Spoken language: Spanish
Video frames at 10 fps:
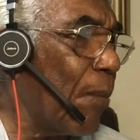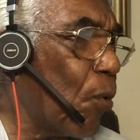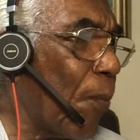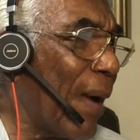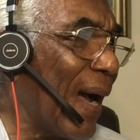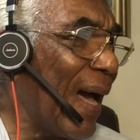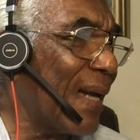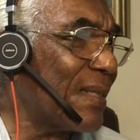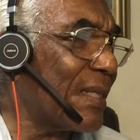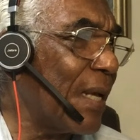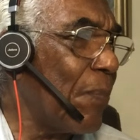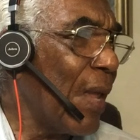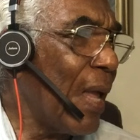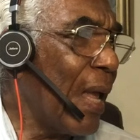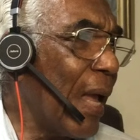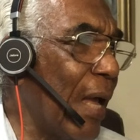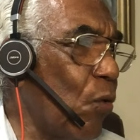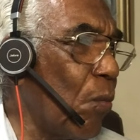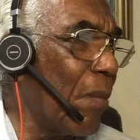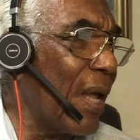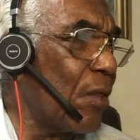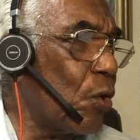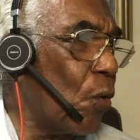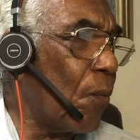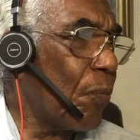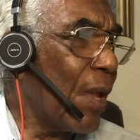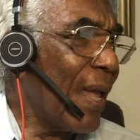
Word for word: al propagarse en un medio.